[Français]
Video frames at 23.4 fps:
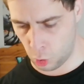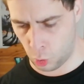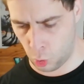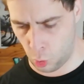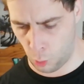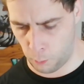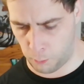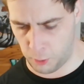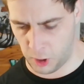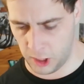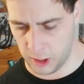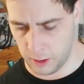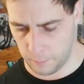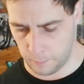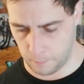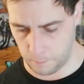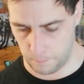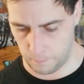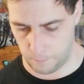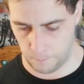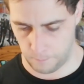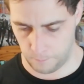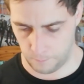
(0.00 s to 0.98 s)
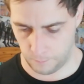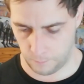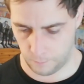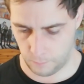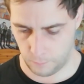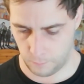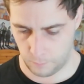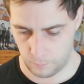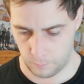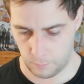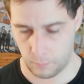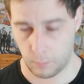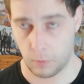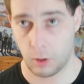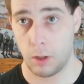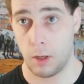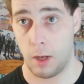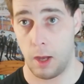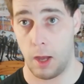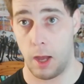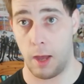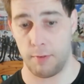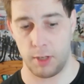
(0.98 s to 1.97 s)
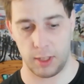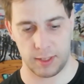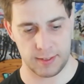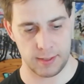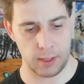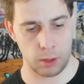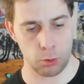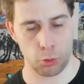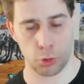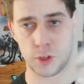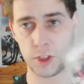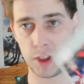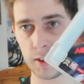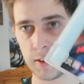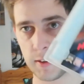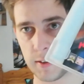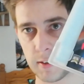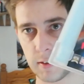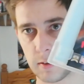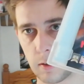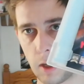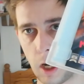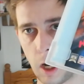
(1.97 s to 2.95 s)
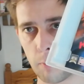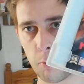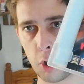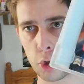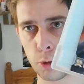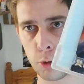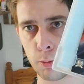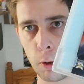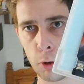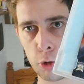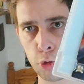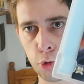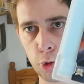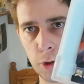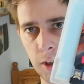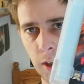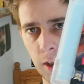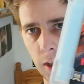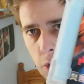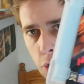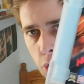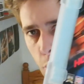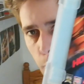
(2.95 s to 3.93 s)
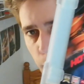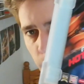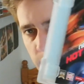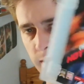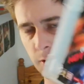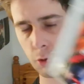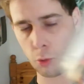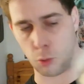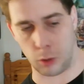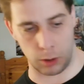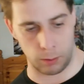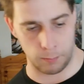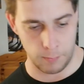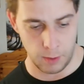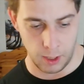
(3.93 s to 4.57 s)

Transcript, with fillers: complet avec sa notice ah, moi en ce moment je suis très jeu PS3 hein,